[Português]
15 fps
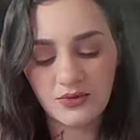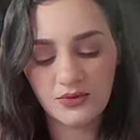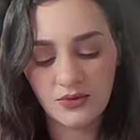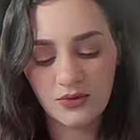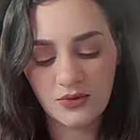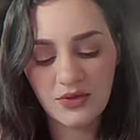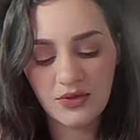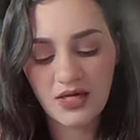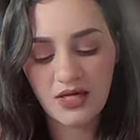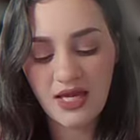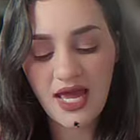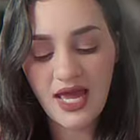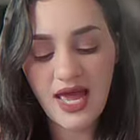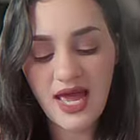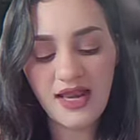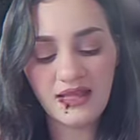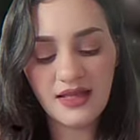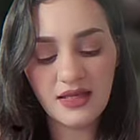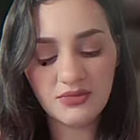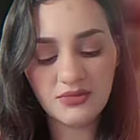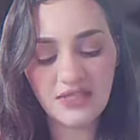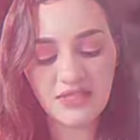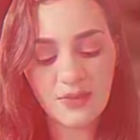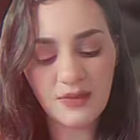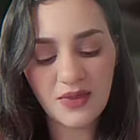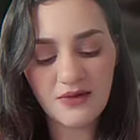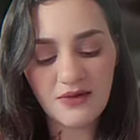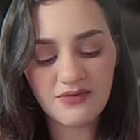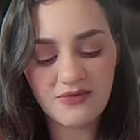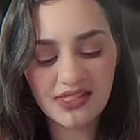completamente
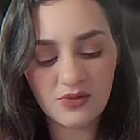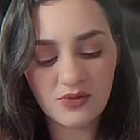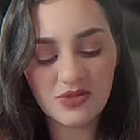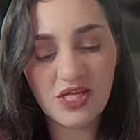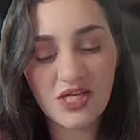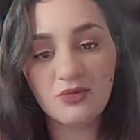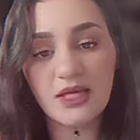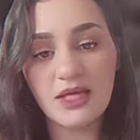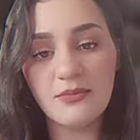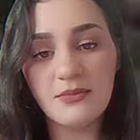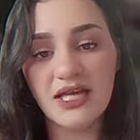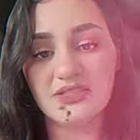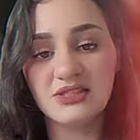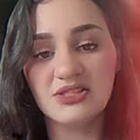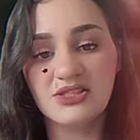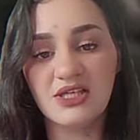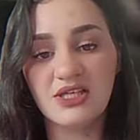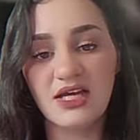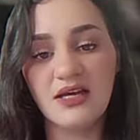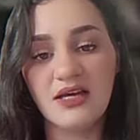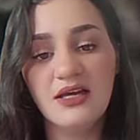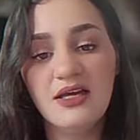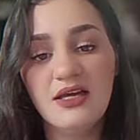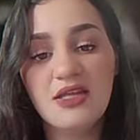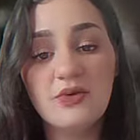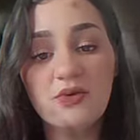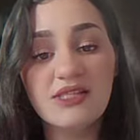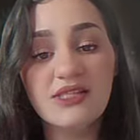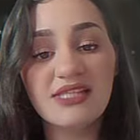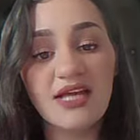destruída. A adolescente foi
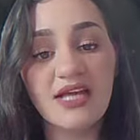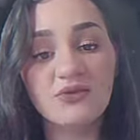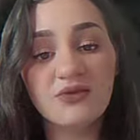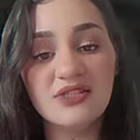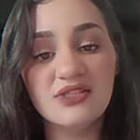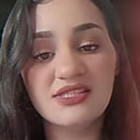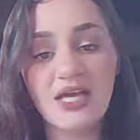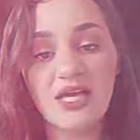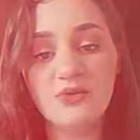sepultada no